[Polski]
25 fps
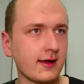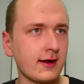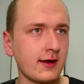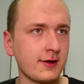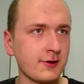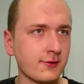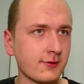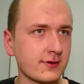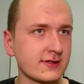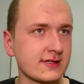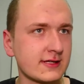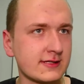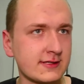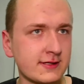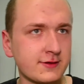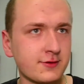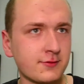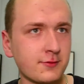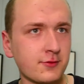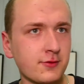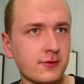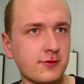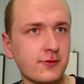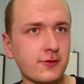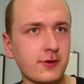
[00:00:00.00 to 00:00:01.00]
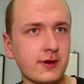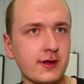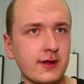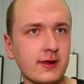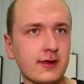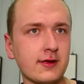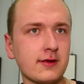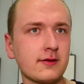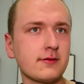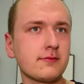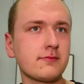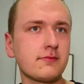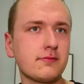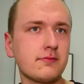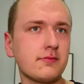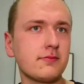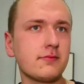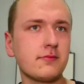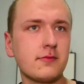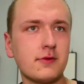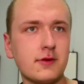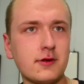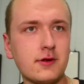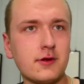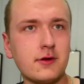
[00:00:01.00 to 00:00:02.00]
Jeleniogórskie Centrum Kultury
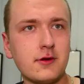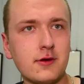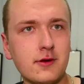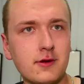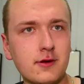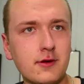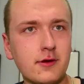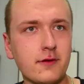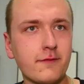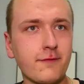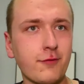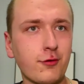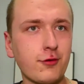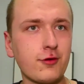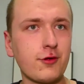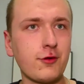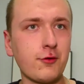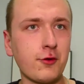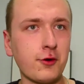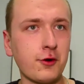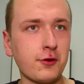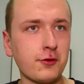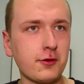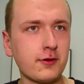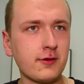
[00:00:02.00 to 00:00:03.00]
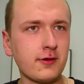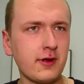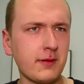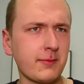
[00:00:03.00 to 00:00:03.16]
wrzuciło,